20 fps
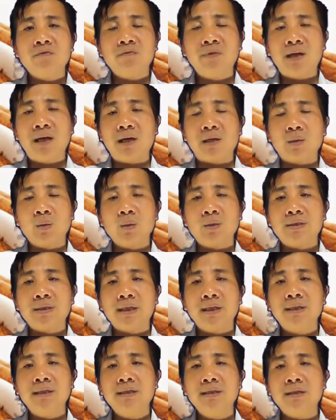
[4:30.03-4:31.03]
và đốt
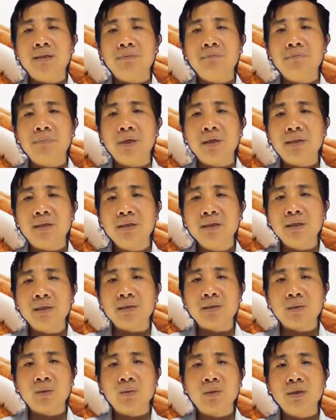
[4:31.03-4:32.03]
cháy lượng mỡ
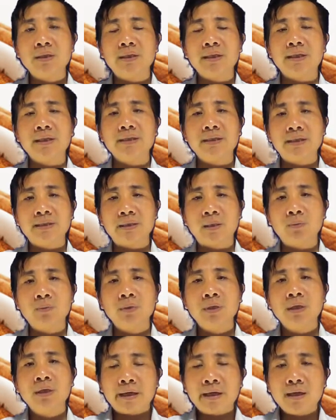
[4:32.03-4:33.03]
thừa trong cơ thể nhanh chóng.